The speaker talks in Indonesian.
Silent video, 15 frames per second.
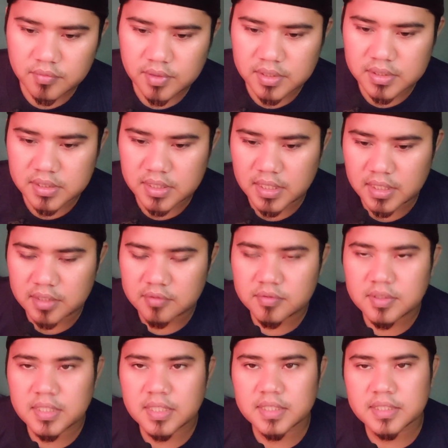
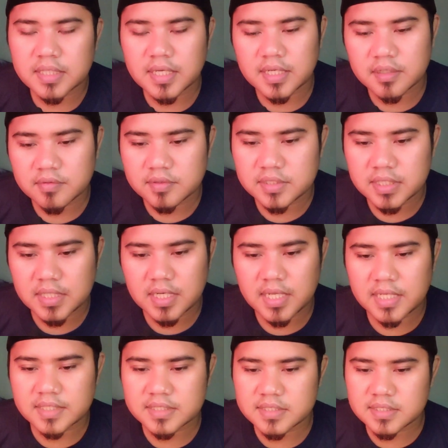wadihatun eta anu
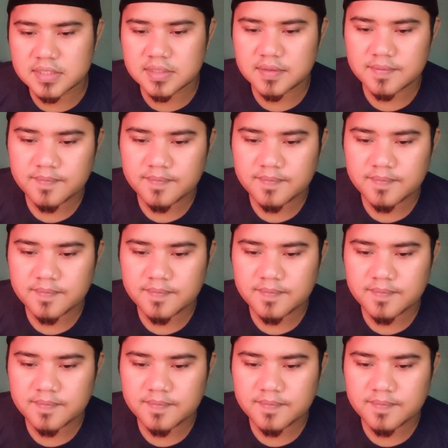jelas